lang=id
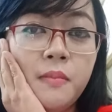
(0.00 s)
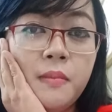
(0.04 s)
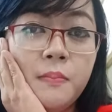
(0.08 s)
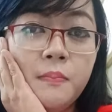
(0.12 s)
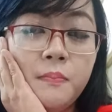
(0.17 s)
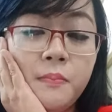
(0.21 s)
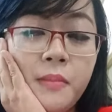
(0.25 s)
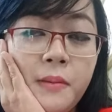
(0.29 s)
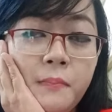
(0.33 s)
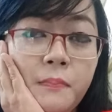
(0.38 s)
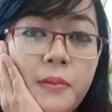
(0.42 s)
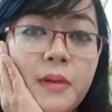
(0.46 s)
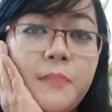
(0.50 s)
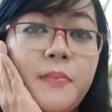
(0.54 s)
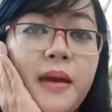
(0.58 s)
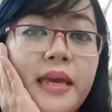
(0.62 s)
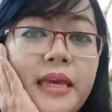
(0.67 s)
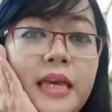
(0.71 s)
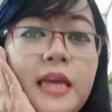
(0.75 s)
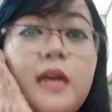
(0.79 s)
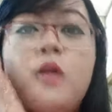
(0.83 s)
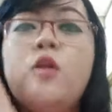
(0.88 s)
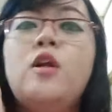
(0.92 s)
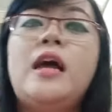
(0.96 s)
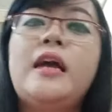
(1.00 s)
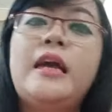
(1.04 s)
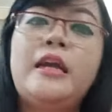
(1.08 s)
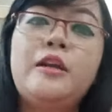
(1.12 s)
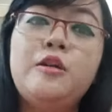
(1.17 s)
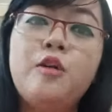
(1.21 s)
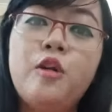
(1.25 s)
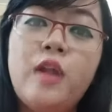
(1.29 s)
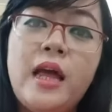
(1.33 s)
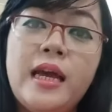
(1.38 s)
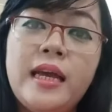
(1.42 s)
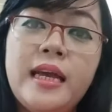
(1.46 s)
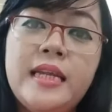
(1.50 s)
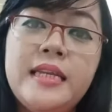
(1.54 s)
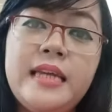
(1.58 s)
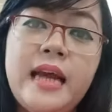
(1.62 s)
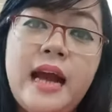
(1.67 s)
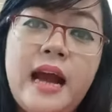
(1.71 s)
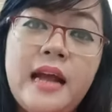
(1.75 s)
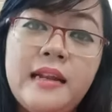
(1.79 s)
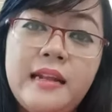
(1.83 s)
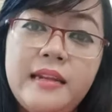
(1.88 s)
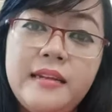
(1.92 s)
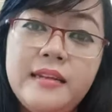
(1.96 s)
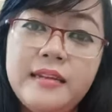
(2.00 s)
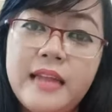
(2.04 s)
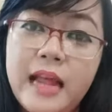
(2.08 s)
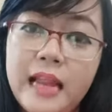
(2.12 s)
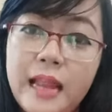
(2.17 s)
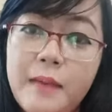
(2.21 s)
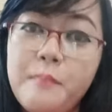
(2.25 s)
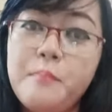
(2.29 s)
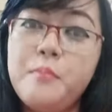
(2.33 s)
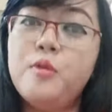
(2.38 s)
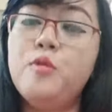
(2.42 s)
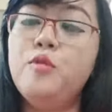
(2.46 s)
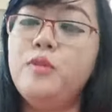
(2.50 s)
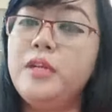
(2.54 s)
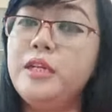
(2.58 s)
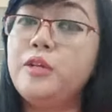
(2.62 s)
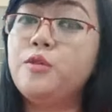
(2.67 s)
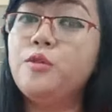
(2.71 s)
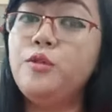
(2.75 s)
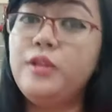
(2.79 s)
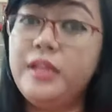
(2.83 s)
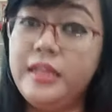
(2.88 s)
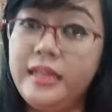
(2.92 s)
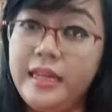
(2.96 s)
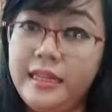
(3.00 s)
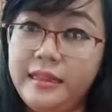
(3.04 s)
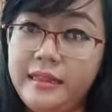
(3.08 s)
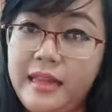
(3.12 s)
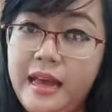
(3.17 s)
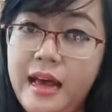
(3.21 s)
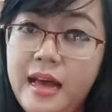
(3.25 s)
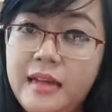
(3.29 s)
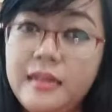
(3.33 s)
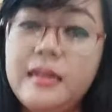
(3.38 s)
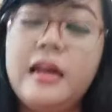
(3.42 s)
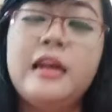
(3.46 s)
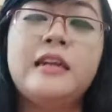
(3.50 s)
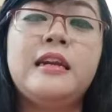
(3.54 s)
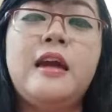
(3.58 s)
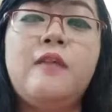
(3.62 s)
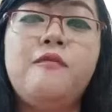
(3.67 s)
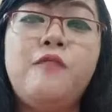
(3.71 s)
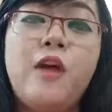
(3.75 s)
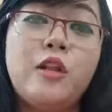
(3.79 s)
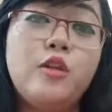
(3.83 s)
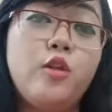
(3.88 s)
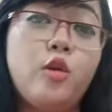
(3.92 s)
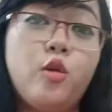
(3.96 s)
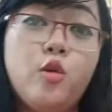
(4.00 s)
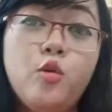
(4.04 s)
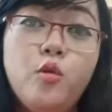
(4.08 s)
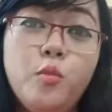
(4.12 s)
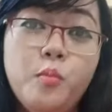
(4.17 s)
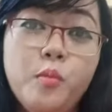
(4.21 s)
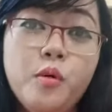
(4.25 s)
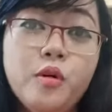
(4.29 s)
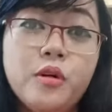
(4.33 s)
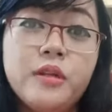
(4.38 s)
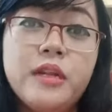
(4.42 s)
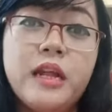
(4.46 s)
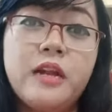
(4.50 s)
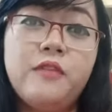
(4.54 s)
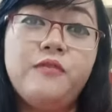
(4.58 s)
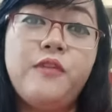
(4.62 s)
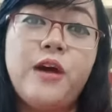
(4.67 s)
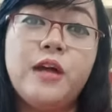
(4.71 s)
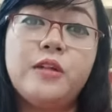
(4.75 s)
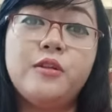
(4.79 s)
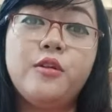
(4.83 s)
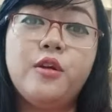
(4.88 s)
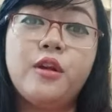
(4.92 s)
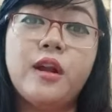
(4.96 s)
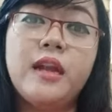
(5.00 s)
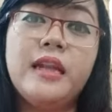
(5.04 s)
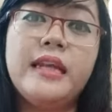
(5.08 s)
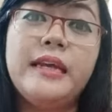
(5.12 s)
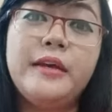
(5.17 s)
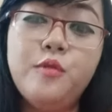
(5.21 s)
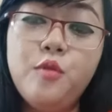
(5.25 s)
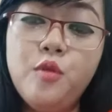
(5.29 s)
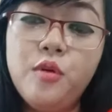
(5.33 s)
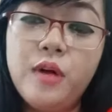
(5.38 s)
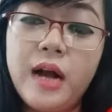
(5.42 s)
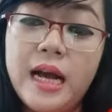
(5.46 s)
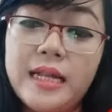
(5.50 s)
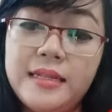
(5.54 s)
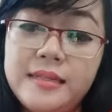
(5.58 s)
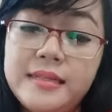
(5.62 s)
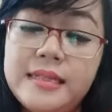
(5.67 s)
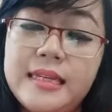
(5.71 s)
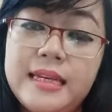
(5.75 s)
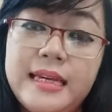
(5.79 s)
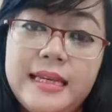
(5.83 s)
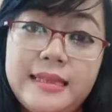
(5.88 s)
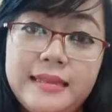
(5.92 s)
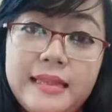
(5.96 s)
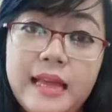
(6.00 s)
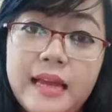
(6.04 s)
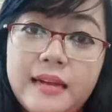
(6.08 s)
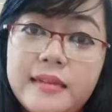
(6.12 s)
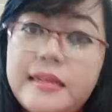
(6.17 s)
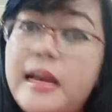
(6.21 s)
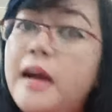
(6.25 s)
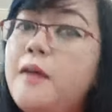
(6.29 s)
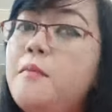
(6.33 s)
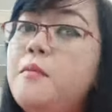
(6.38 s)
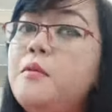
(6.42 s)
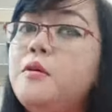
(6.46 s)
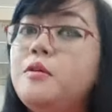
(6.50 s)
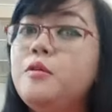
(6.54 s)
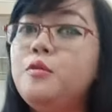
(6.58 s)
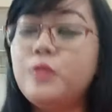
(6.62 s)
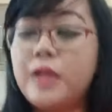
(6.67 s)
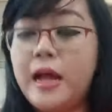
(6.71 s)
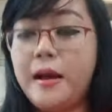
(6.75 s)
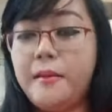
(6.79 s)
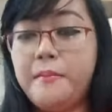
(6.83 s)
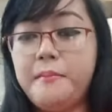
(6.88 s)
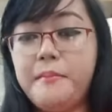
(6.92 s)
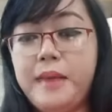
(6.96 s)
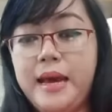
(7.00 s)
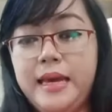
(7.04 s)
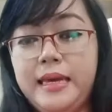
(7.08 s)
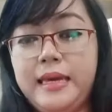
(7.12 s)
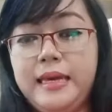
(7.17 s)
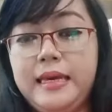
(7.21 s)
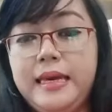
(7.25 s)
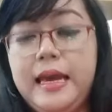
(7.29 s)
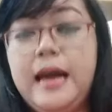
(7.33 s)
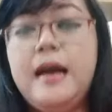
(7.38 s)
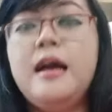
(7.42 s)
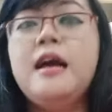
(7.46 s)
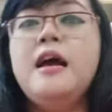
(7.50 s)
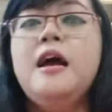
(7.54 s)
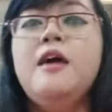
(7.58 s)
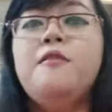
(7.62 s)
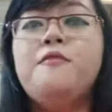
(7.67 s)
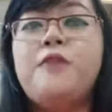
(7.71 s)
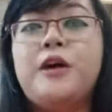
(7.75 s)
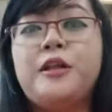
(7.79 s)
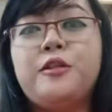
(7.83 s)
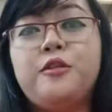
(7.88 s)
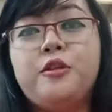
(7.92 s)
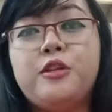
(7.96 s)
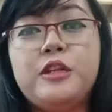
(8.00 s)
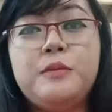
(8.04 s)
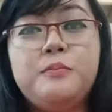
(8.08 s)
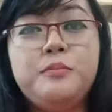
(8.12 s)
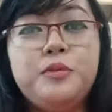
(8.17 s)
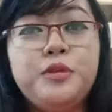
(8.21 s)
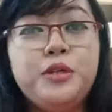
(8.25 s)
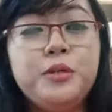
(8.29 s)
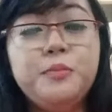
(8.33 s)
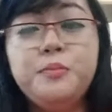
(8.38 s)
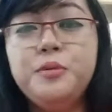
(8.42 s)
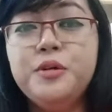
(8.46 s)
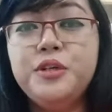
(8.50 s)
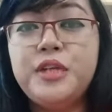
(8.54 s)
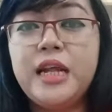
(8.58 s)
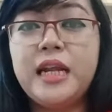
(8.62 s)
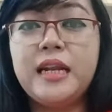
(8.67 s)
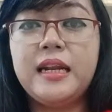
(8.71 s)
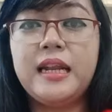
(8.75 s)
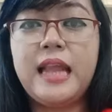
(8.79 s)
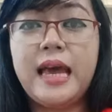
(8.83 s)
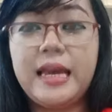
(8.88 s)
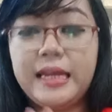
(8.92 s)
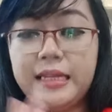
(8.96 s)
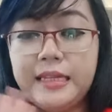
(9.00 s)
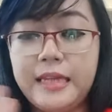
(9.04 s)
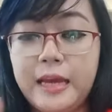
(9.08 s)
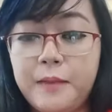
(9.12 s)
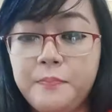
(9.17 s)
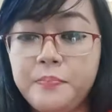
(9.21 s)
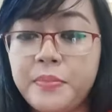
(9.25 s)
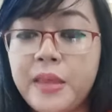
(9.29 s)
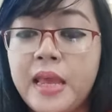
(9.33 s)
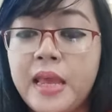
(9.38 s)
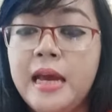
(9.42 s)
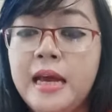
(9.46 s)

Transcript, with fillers: memperbaiki kolagen-kolagen yang ada di dalam kulit-kulit kita karena faktor umur dan faktor lingkungan sekitar yang kurang baik ya, faktor debu-debu dan lainnya.